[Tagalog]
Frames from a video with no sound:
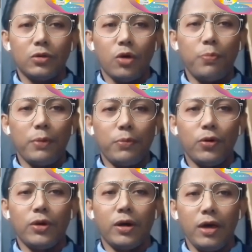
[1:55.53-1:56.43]
kopya
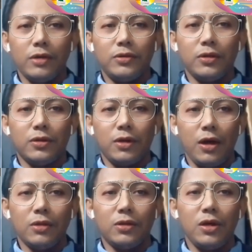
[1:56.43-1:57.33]
po ng exit
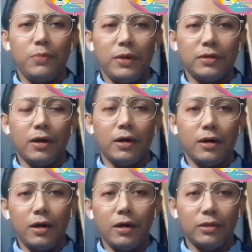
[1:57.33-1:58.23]
re-entry
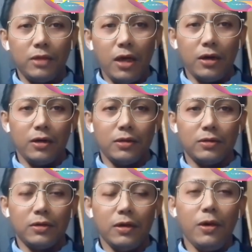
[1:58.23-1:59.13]
visa at ticket
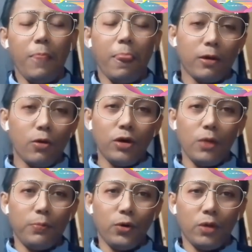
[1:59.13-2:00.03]
kung
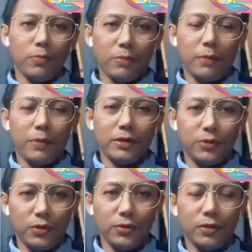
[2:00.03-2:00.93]
kayo po ay
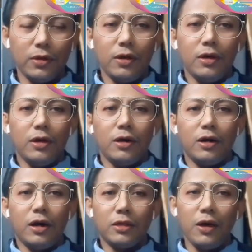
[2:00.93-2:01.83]
magbabakasyon.
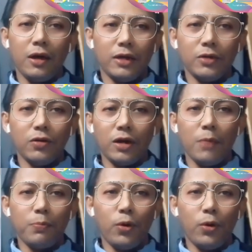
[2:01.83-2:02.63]
At ihanda nyo na rin